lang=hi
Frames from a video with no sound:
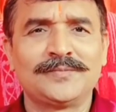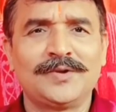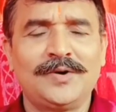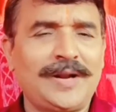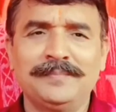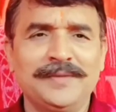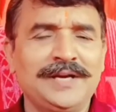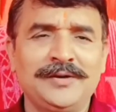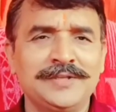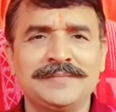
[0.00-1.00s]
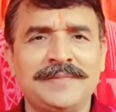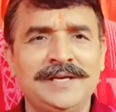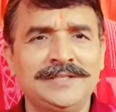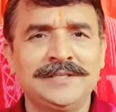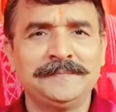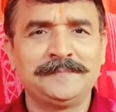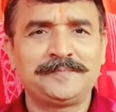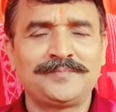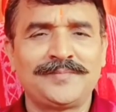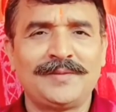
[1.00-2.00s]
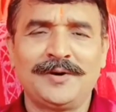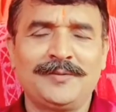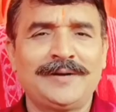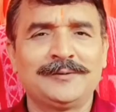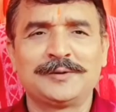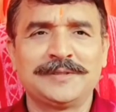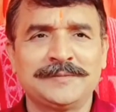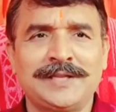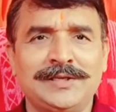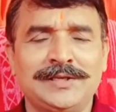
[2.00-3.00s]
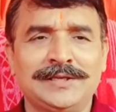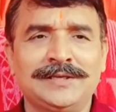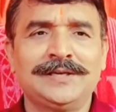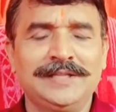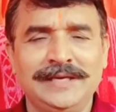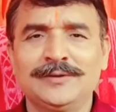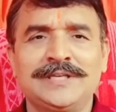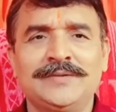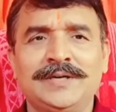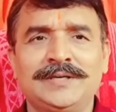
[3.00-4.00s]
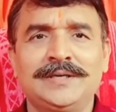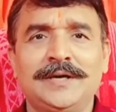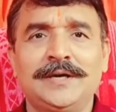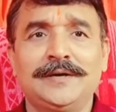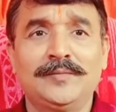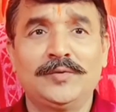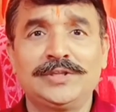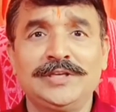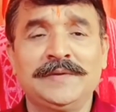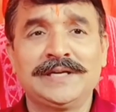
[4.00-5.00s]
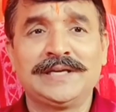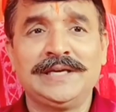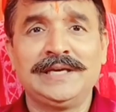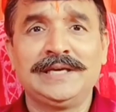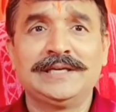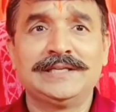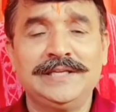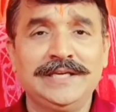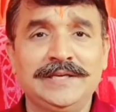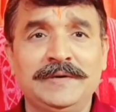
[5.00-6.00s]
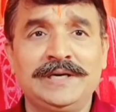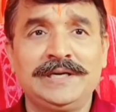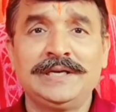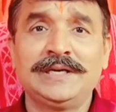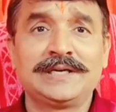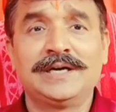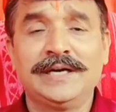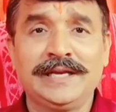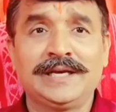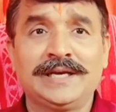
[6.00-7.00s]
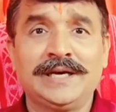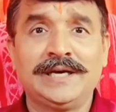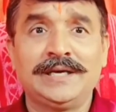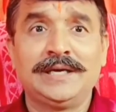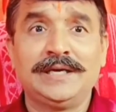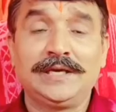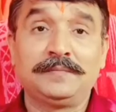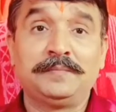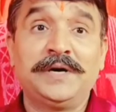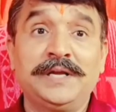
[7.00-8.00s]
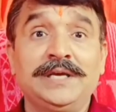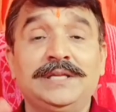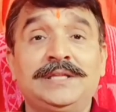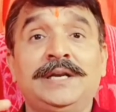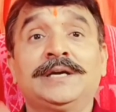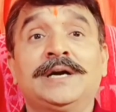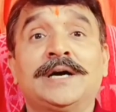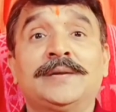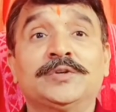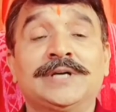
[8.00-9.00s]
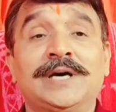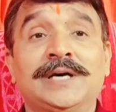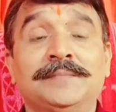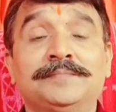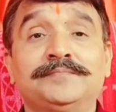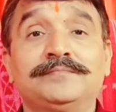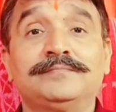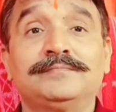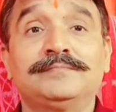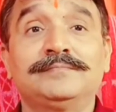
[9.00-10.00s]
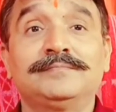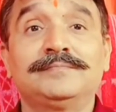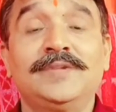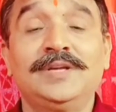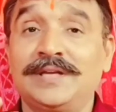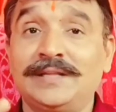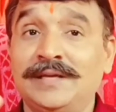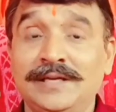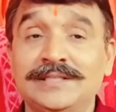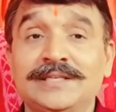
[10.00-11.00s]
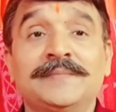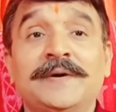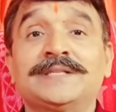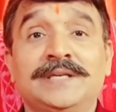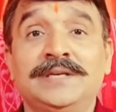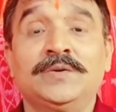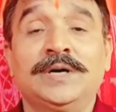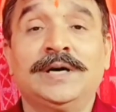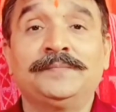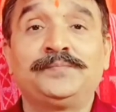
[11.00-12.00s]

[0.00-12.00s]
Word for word: और आप मेरा ड्यूटी संभाल लीजिए भगवान उसको समझाते हैं देखो सेवक मूर्ति बन के दिन भर खड़े रहना एक बड़े ही धैर्य का काम होता है इतना धैर्य किसी के पास नहीं होगा